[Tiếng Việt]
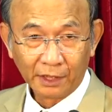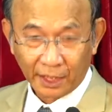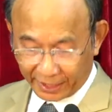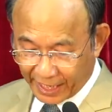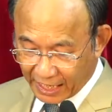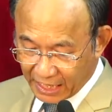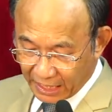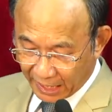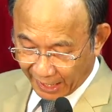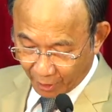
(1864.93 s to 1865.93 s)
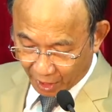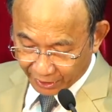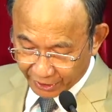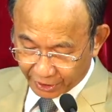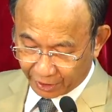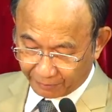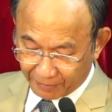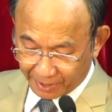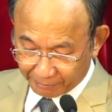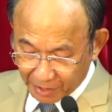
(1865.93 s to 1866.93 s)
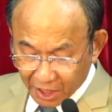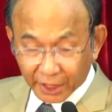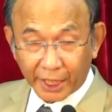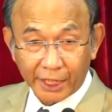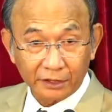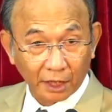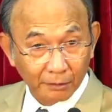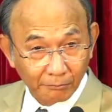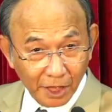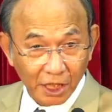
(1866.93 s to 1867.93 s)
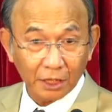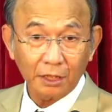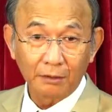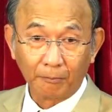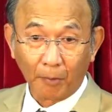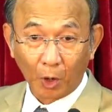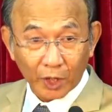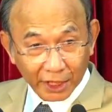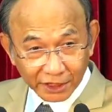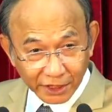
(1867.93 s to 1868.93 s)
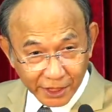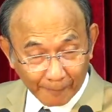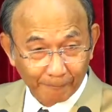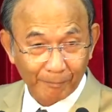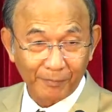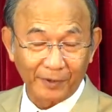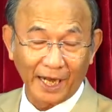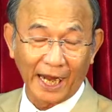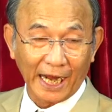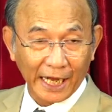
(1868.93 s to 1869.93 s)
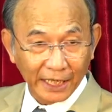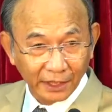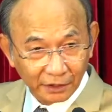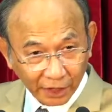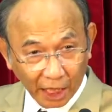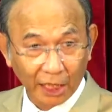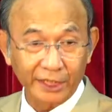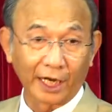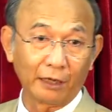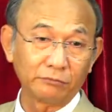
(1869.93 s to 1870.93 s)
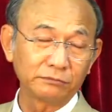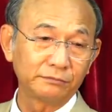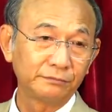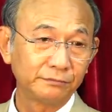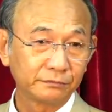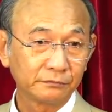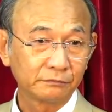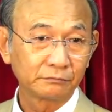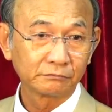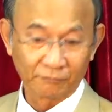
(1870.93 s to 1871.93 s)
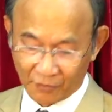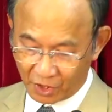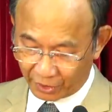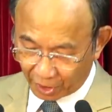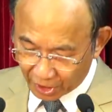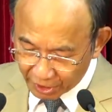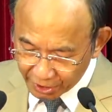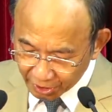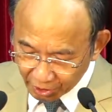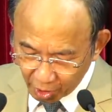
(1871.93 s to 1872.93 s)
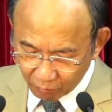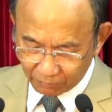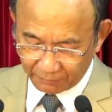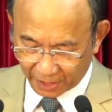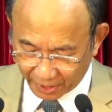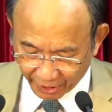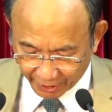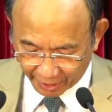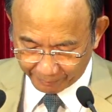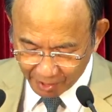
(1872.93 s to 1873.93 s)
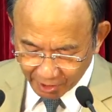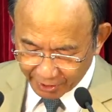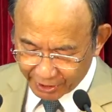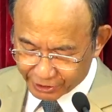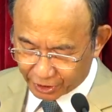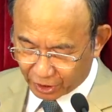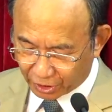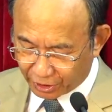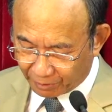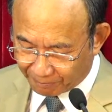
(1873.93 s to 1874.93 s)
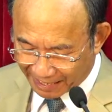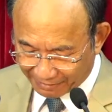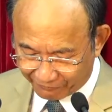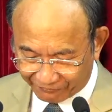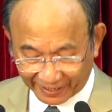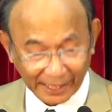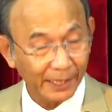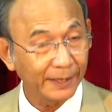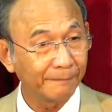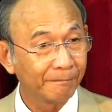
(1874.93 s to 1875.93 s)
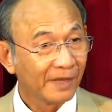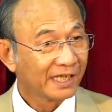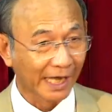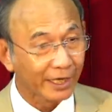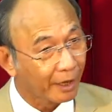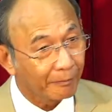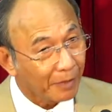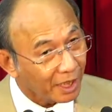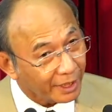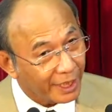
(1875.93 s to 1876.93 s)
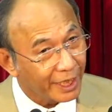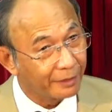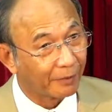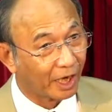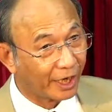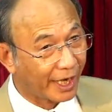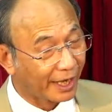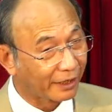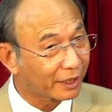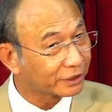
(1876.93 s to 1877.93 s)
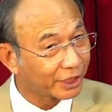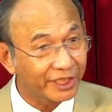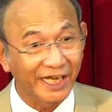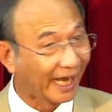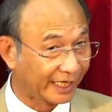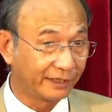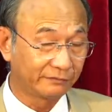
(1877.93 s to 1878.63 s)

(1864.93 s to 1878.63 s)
đây là đoạn đường mình bước đi từng bước một cách chậm rãi, thận trọng. Rồi có những lúc mà người này bước đi trên con đường bằng phẳng, chẳng những bước đi mà người này có thể chạy.